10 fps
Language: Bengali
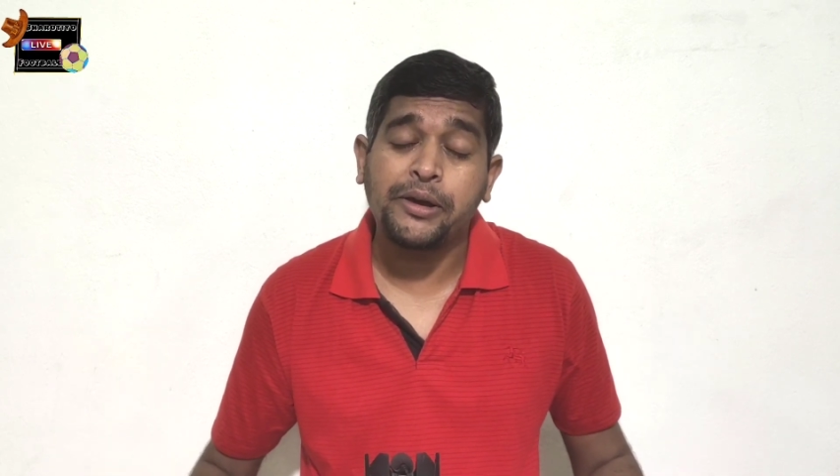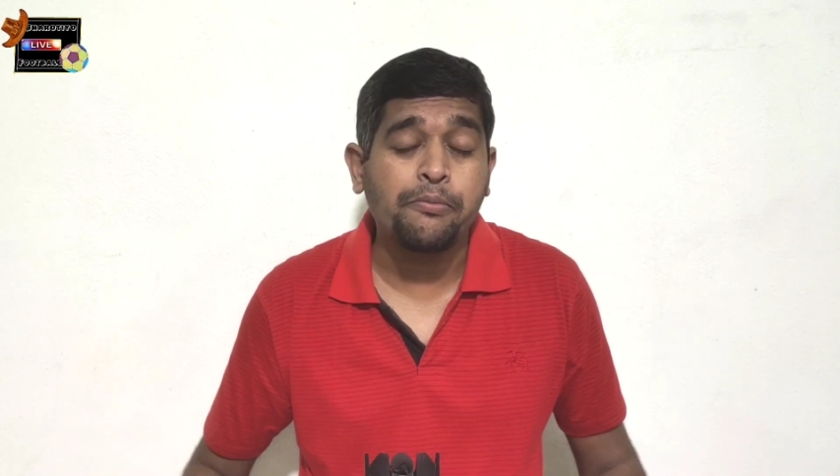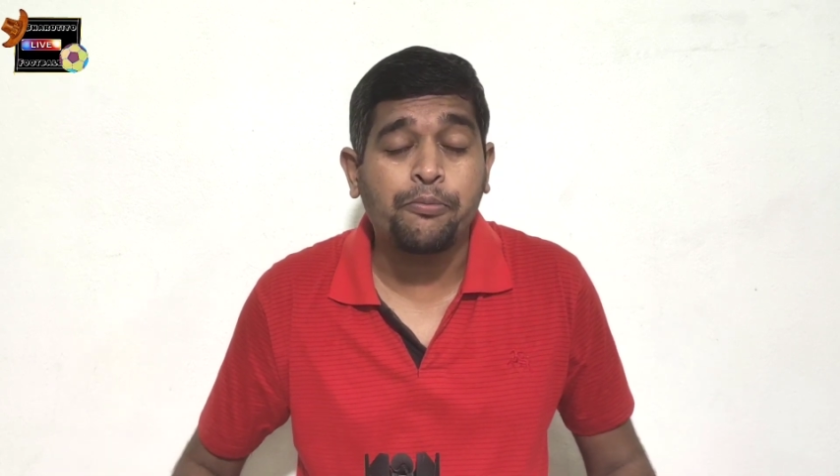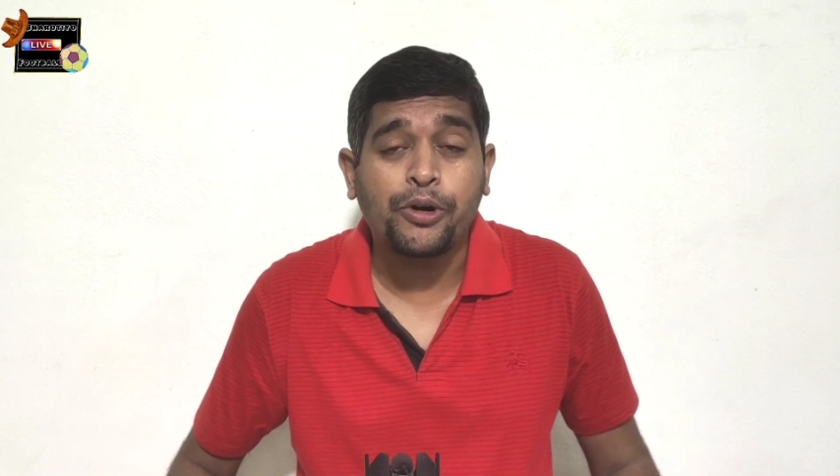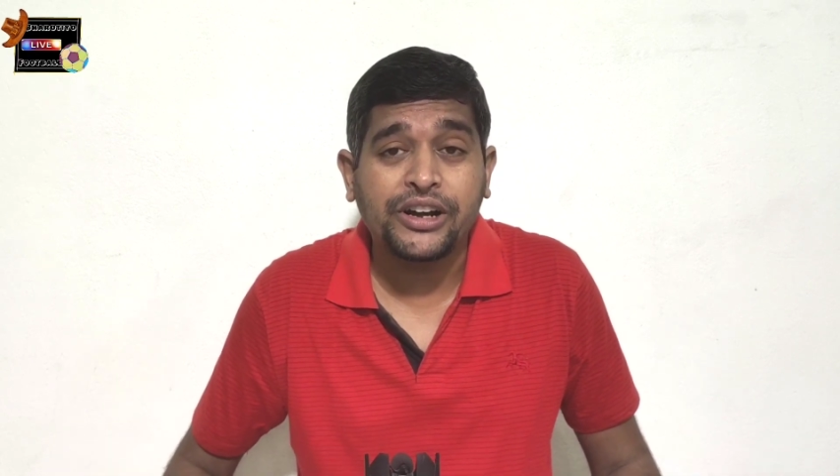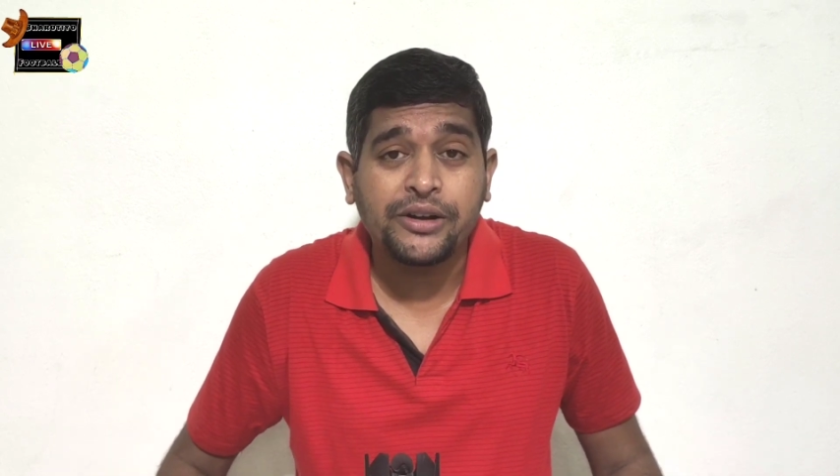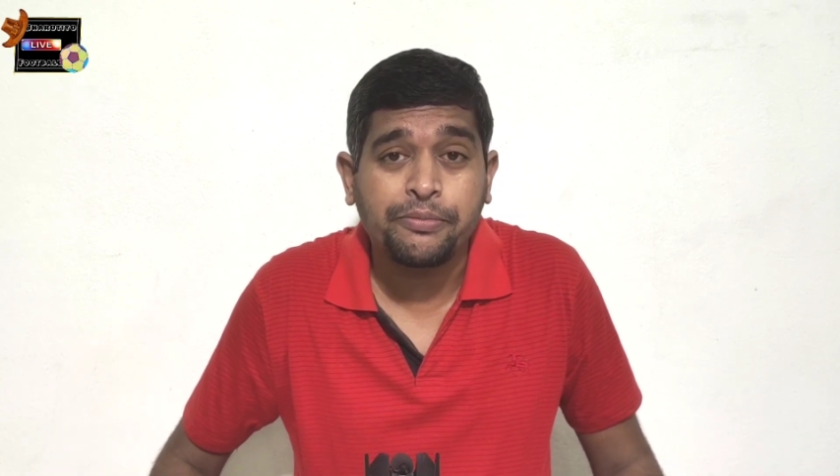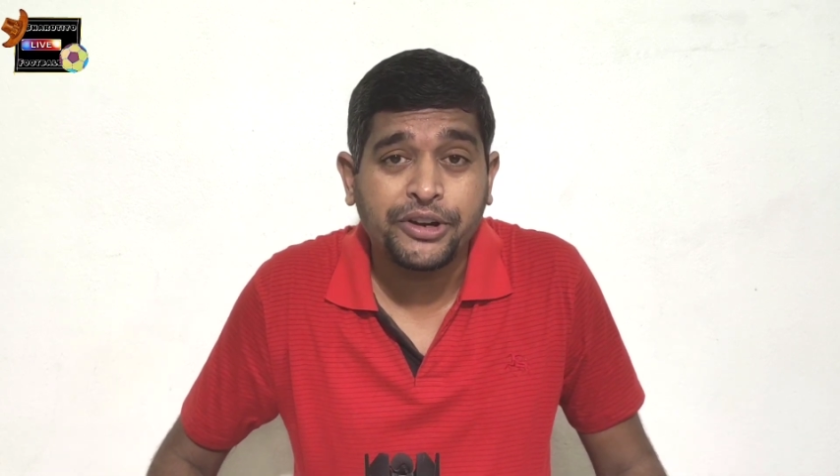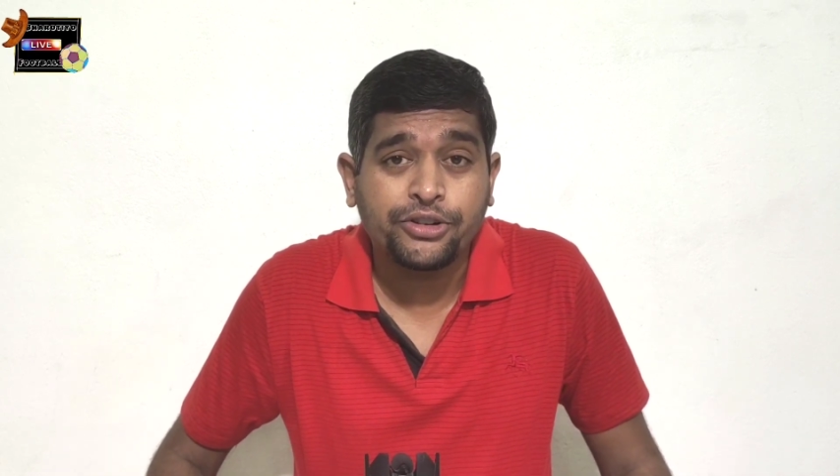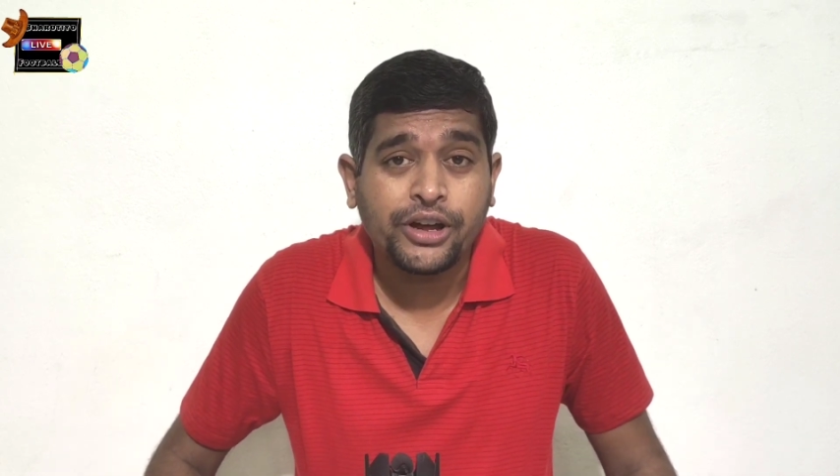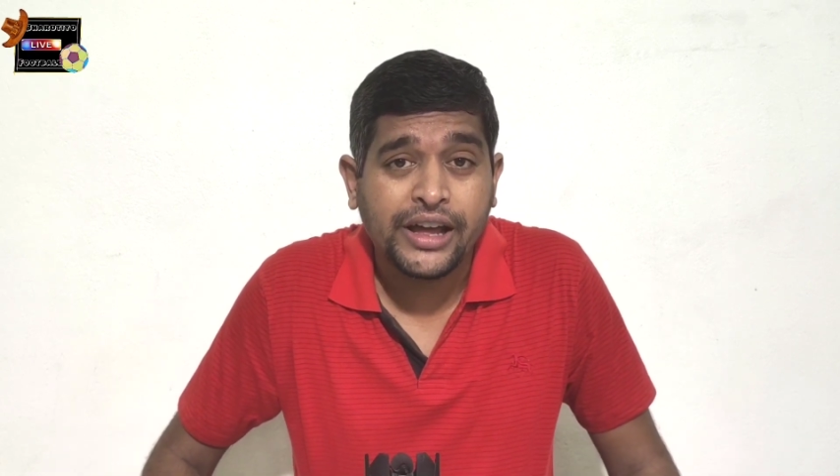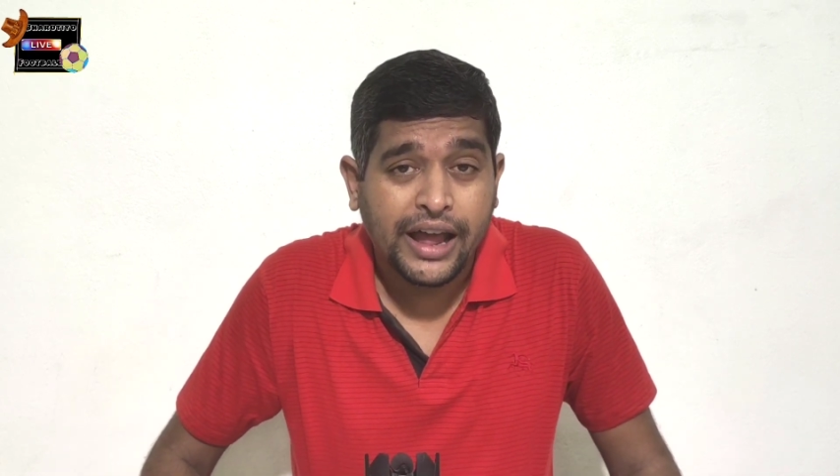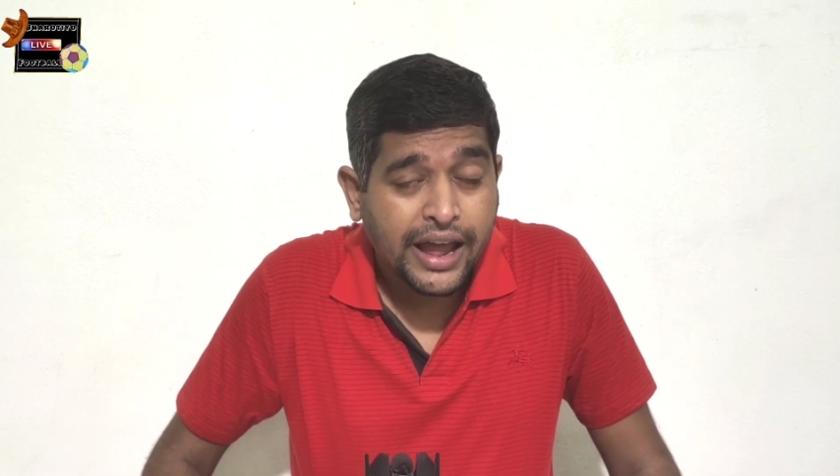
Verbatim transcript: ইম্পর্টেন্ট বিষয়